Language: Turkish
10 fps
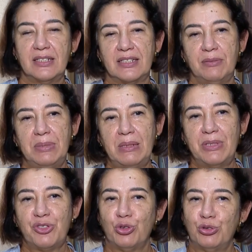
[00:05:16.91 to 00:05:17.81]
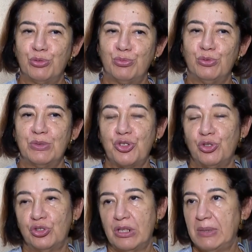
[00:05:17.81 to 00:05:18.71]
işte bilmece olur, bulmaca
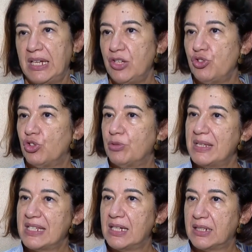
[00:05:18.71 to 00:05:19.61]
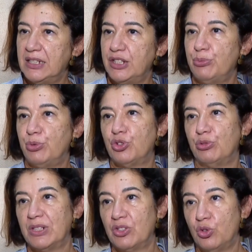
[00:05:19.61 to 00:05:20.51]
olur ama en çok mesela kitap okumak,